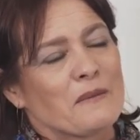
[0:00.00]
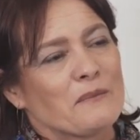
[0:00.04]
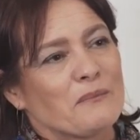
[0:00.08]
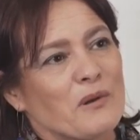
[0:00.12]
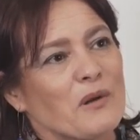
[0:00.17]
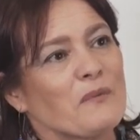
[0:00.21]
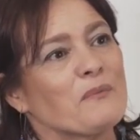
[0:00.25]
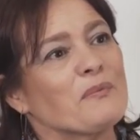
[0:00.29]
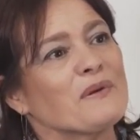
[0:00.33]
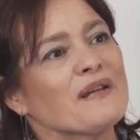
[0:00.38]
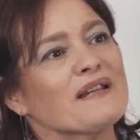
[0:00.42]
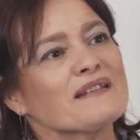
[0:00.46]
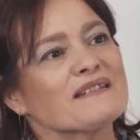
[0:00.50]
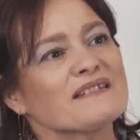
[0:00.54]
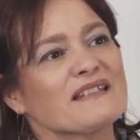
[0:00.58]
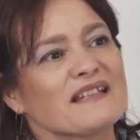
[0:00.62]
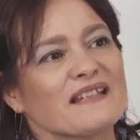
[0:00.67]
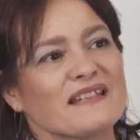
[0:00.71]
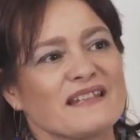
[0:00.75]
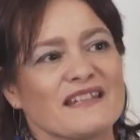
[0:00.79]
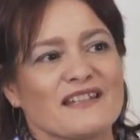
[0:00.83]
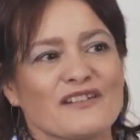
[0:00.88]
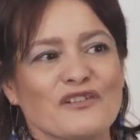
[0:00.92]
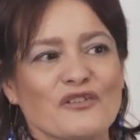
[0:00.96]
propias
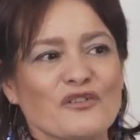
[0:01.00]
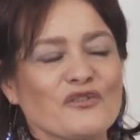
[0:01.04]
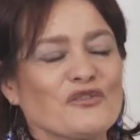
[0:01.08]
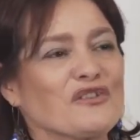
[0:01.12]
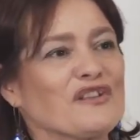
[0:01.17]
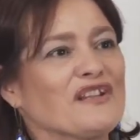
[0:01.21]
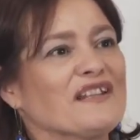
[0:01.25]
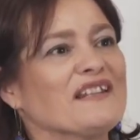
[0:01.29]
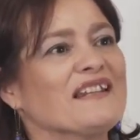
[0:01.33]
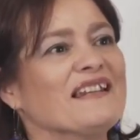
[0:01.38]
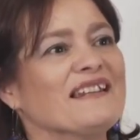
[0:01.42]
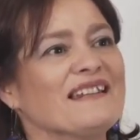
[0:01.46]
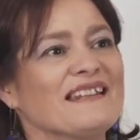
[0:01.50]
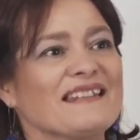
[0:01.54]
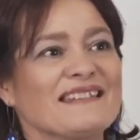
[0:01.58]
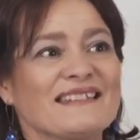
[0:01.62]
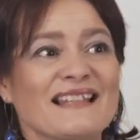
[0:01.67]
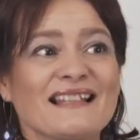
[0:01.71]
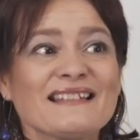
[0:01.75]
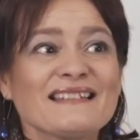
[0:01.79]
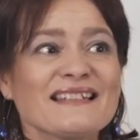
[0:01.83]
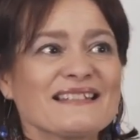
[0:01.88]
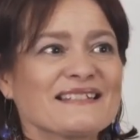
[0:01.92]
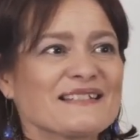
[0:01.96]
de quien no tiene ni
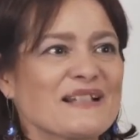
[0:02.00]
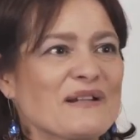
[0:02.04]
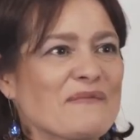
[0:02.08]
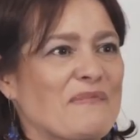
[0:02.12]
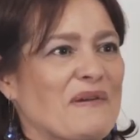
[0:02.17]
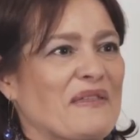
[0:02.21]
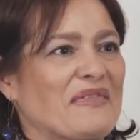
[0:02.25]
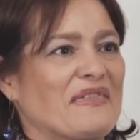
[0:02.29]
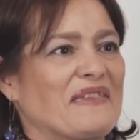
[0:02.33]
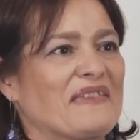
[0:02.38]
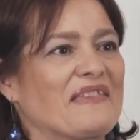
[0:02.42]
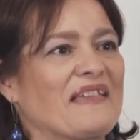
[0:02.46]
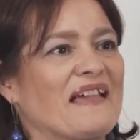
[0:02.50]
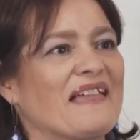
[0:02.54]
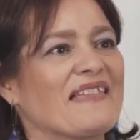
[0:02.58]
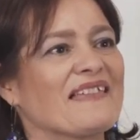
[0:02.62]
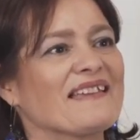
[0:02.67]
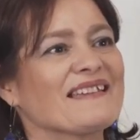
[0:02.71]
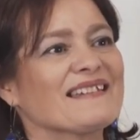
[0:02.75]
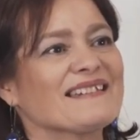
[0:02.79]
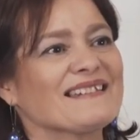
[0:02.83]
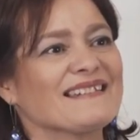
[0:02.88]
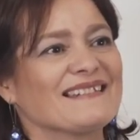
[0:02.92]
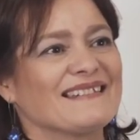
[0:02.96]
tantas
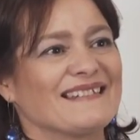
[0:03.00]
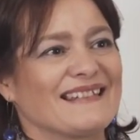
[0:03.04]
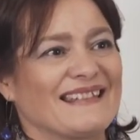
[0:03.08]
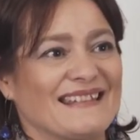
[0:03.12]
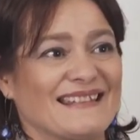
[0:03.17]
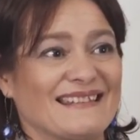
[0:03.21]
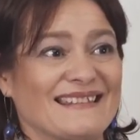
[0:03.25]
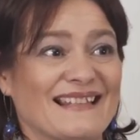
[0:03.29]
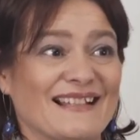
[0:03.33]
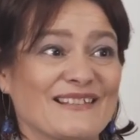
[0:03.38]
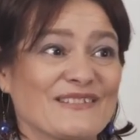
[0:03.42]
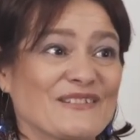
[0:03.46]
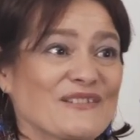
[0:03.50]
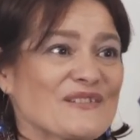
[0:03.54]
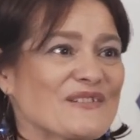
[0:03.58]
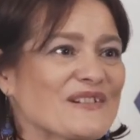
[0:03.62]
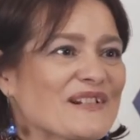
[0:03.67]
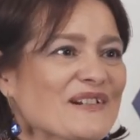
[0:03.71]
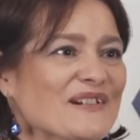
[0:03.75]
capacidades ni tantos